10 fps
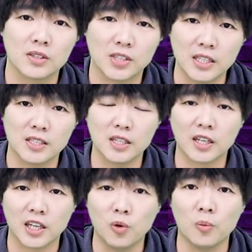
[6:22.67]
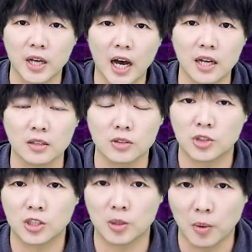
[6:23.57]
展现给我们看了
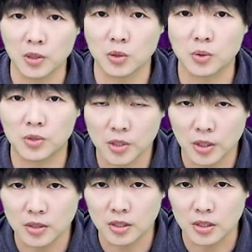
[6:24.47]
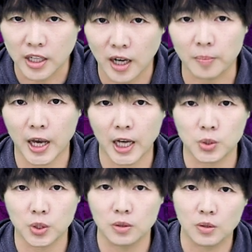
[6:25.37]
什么叫做真正的
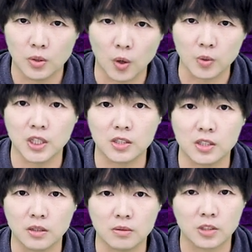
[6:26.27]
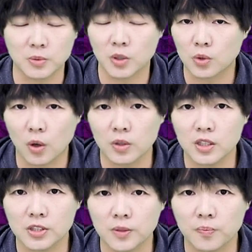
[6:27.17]
compassion 同情心，什么叫做同
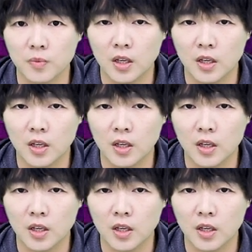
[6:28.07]
理心，